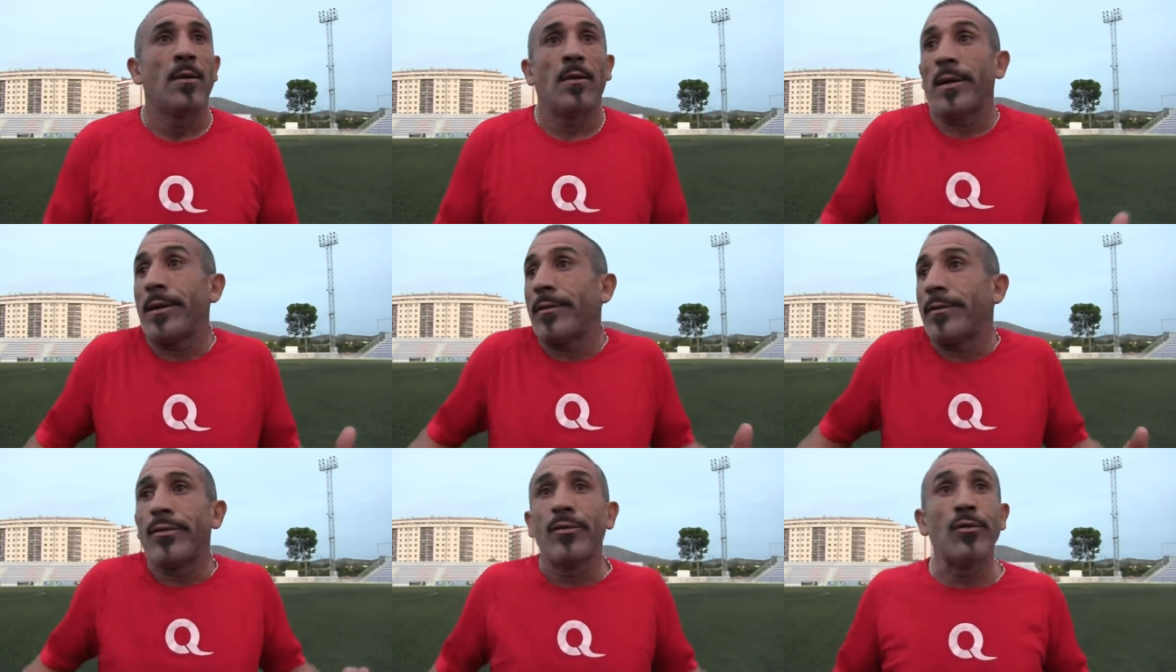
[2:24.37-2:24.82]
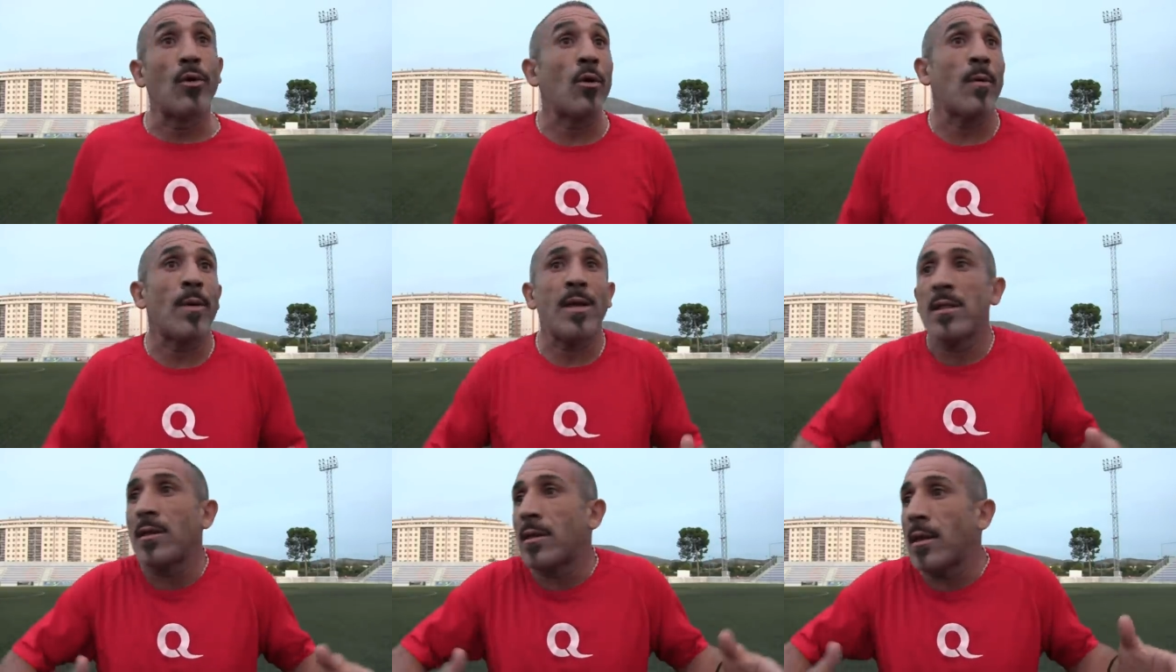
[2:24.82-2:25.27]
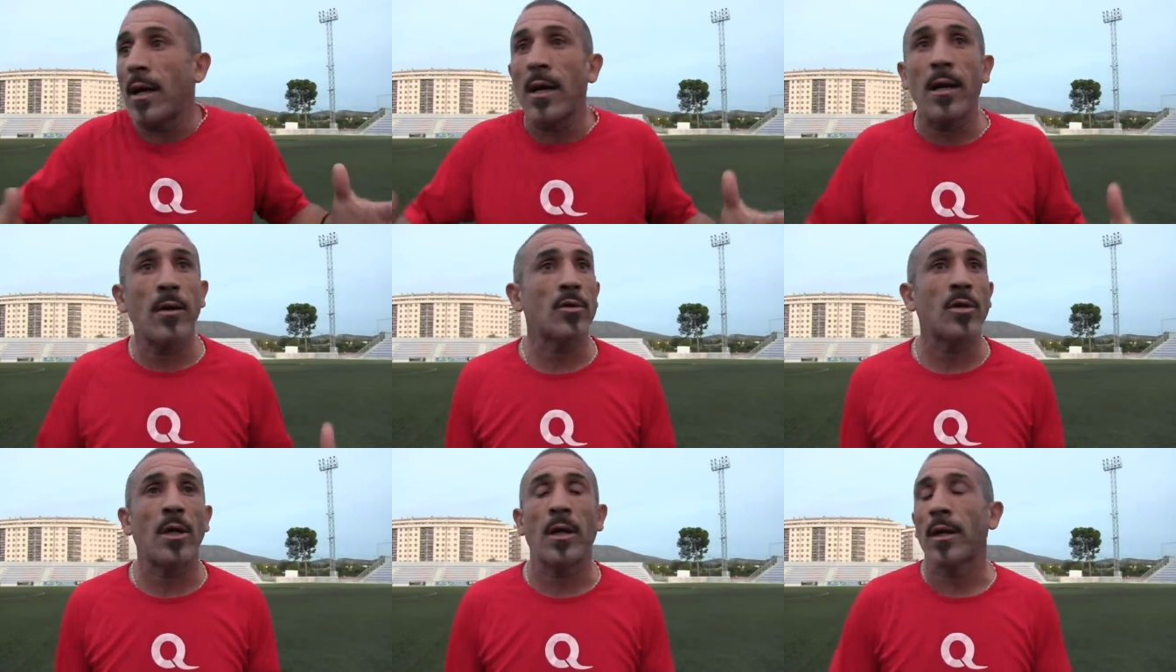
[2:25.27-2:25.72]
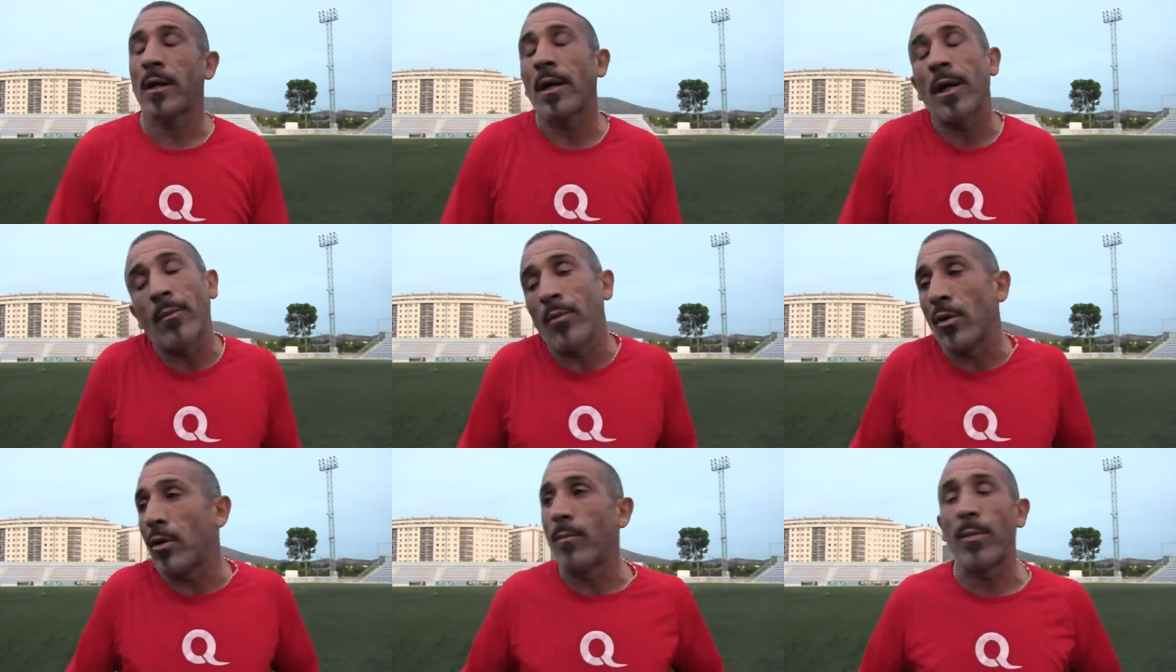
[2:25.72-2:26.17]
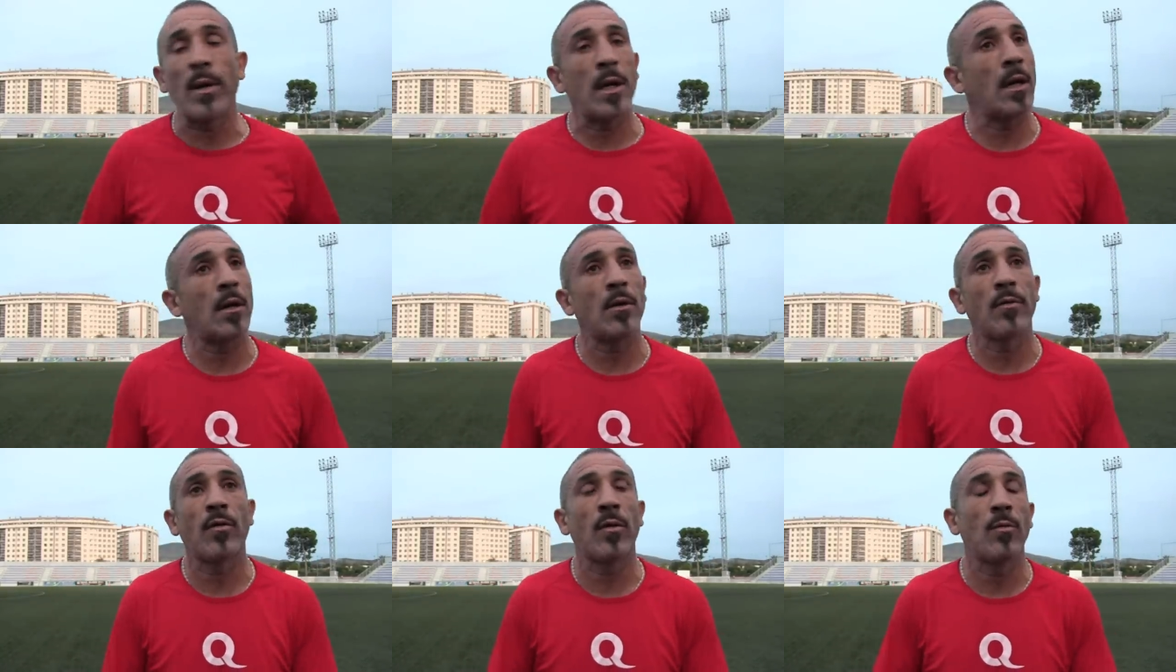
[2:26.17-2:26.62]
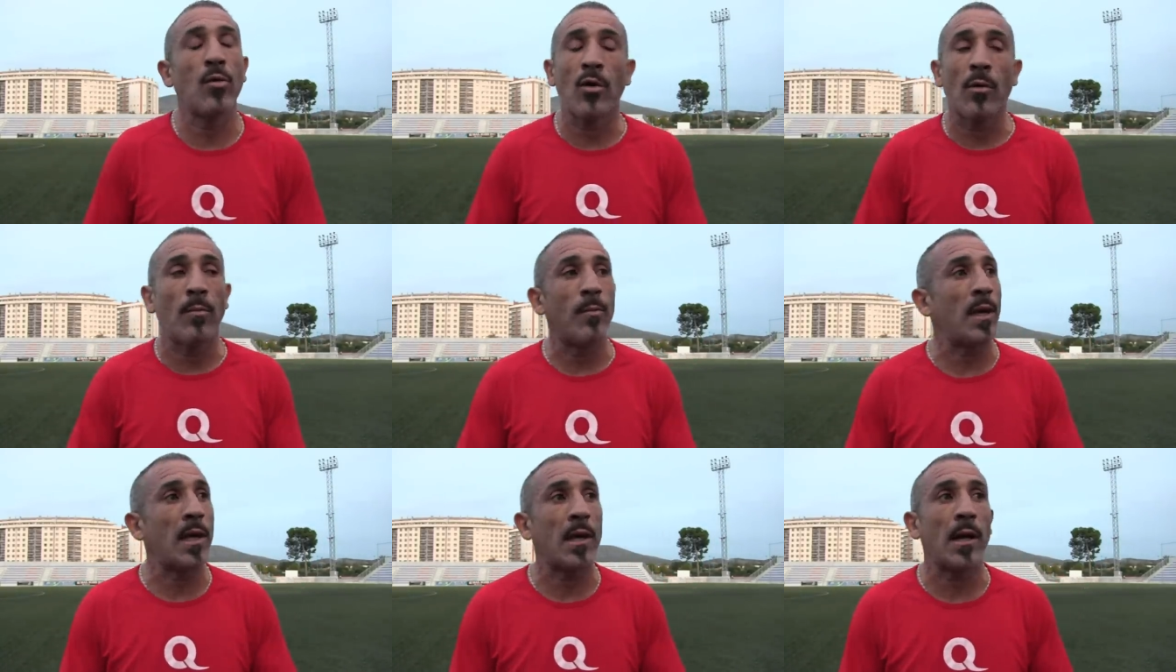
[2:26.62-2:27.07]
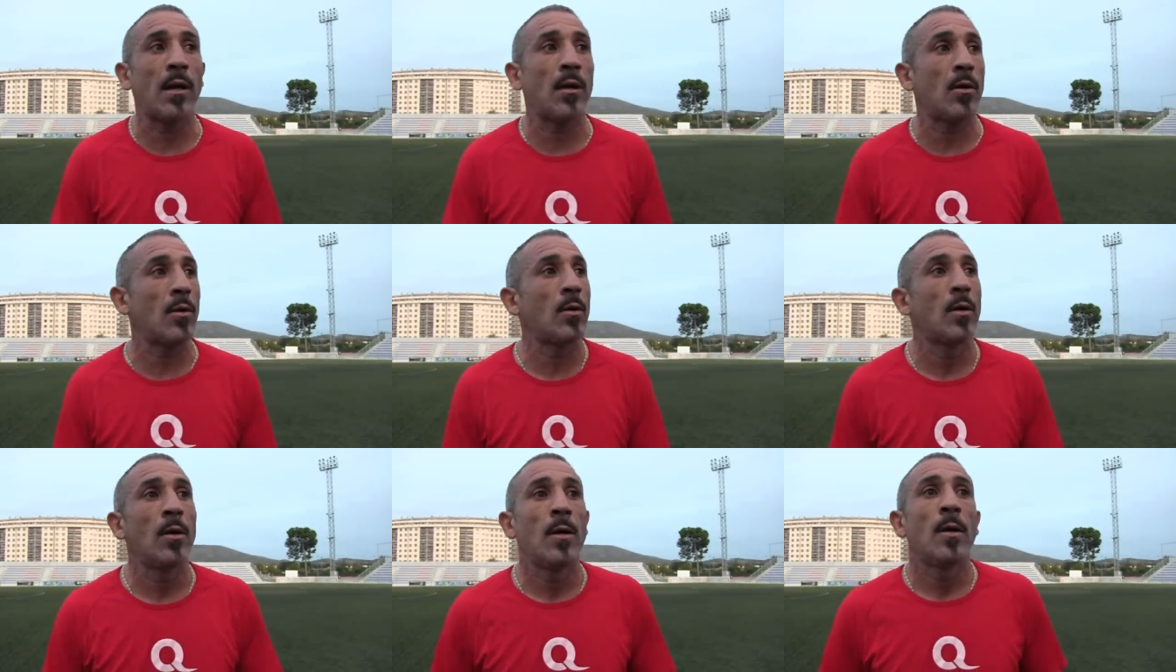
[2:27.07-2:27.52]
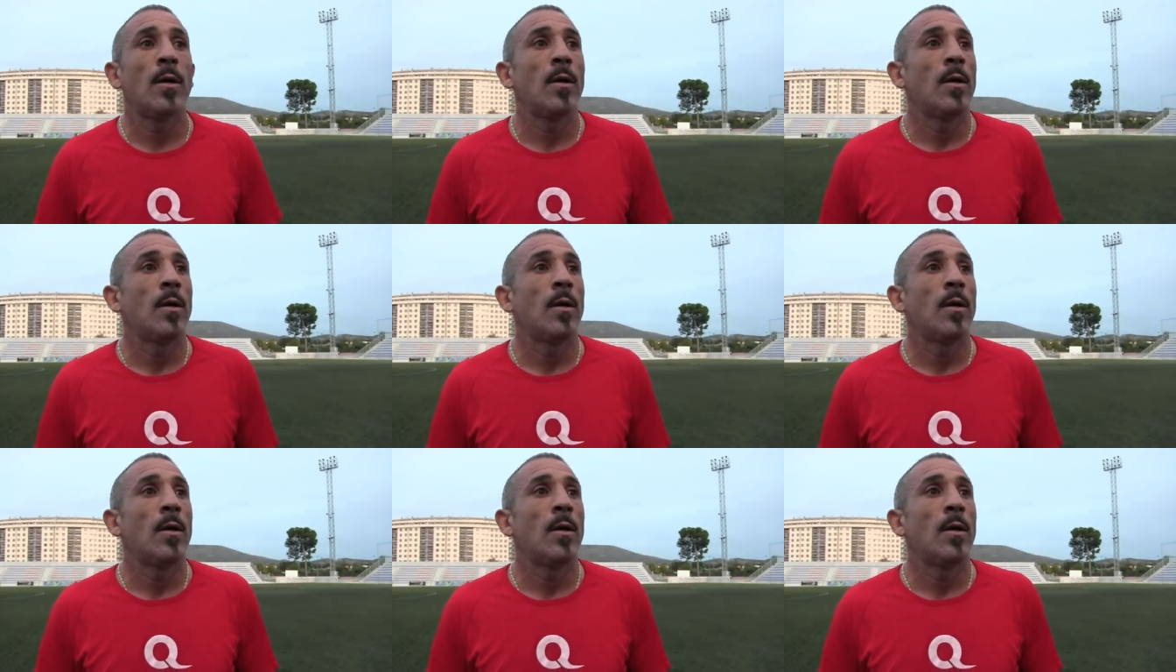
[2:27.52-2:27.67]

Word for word: 1,90, eh, o sea, es que era muy complicado, fue muy complicado.